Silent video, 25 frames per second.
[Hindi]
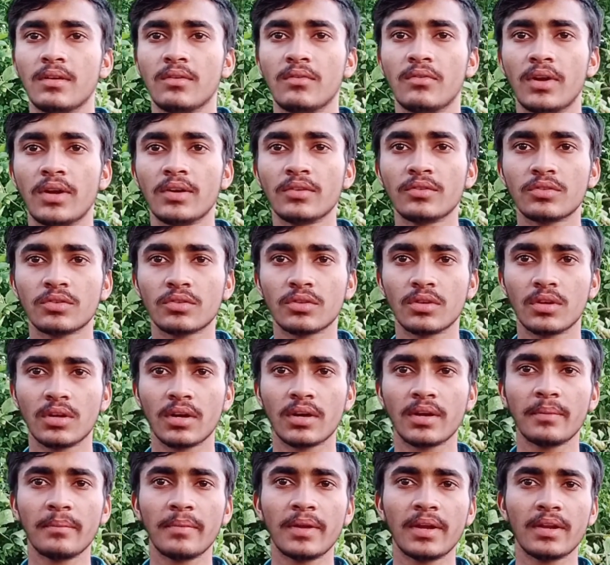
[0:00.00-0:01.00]
फ्रेंड्स
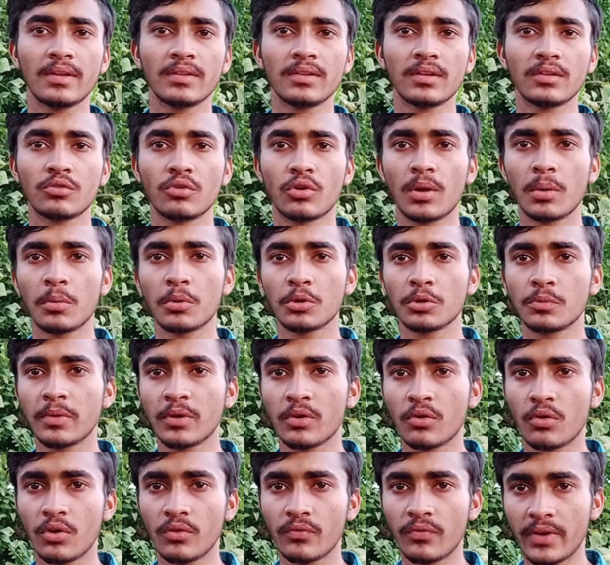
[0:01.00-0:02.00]
अगर मेरे अंदर थोड़ा बहुत भी
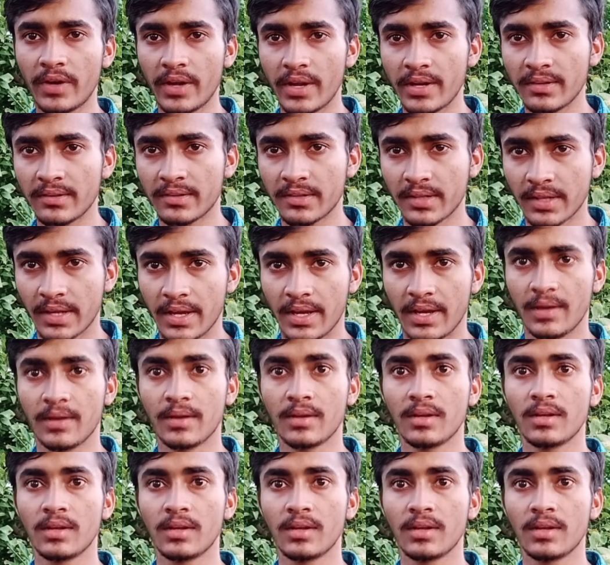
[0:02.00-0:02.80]
कॉन्फिडेंस है